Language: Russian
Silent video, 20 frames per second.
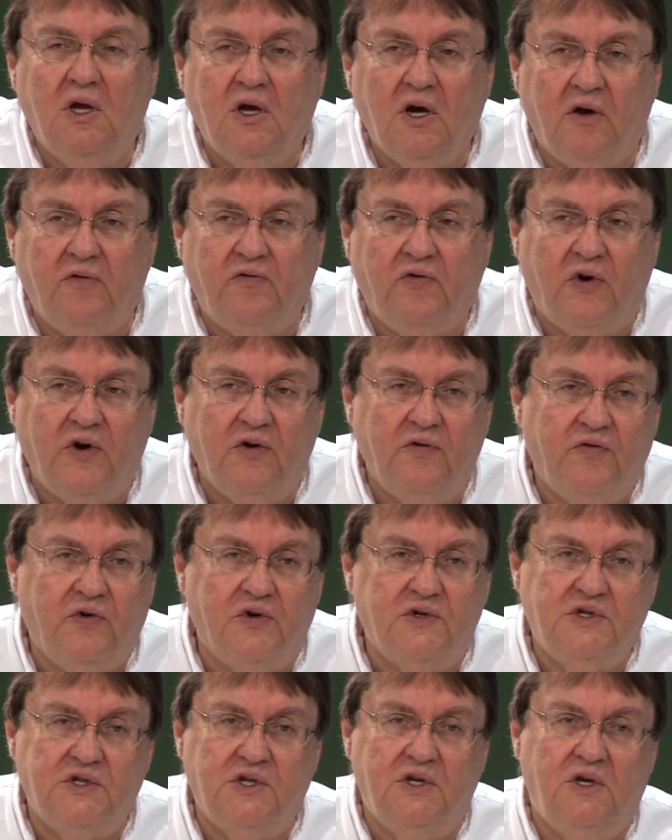Эти
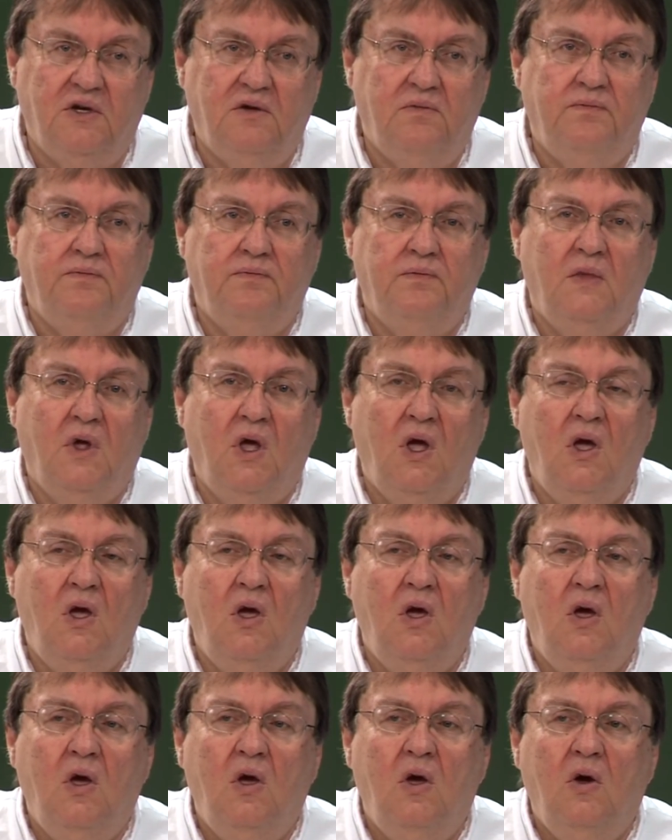животные дали лишь
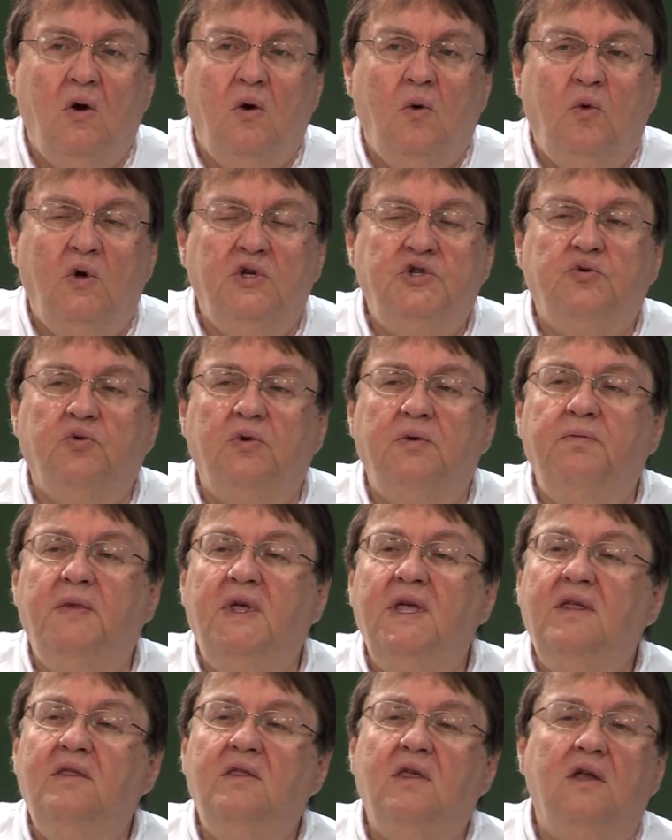временное
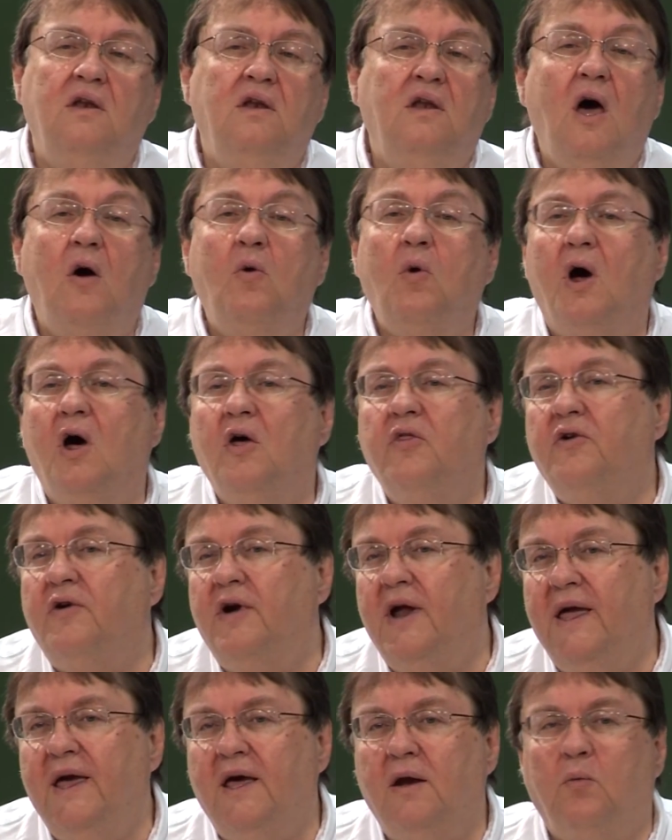покрывало,
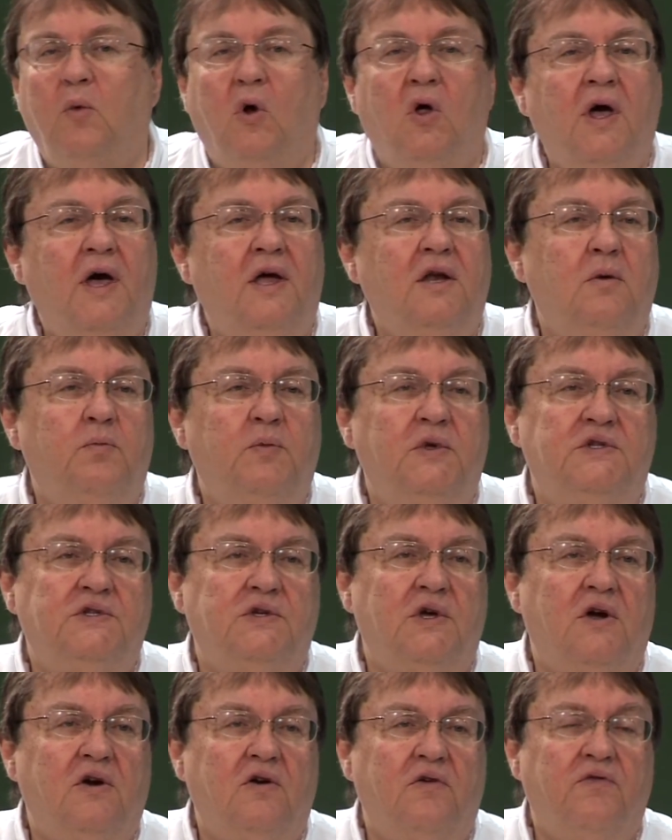потому что
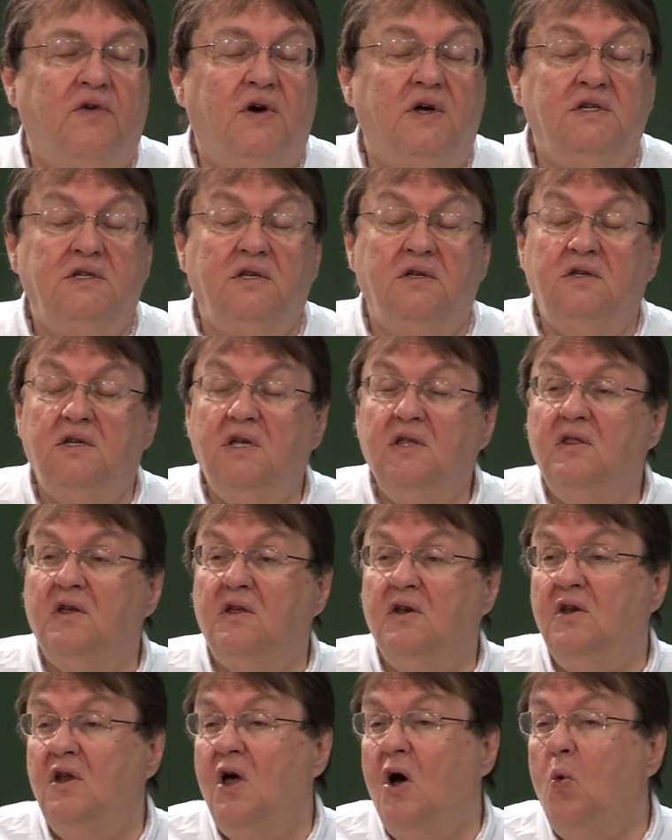со
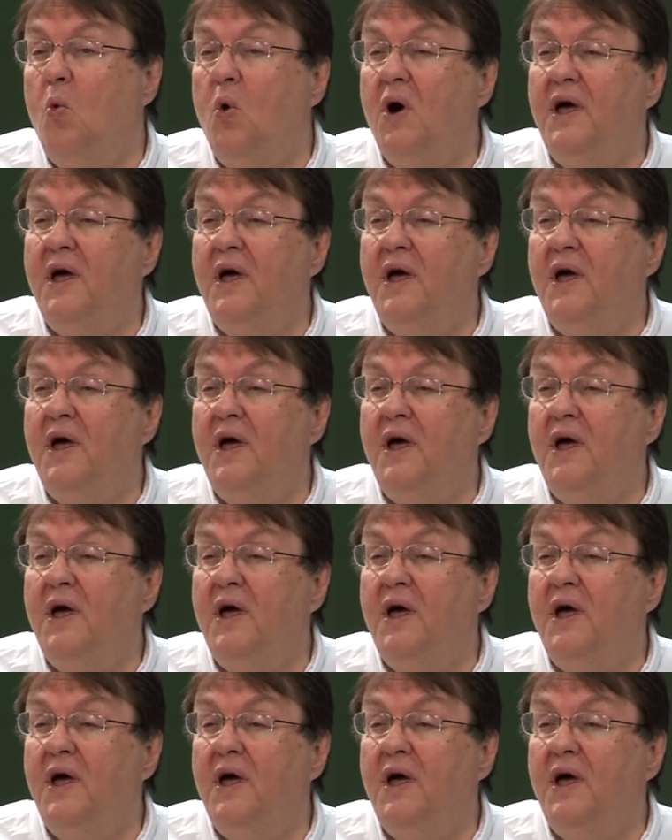временем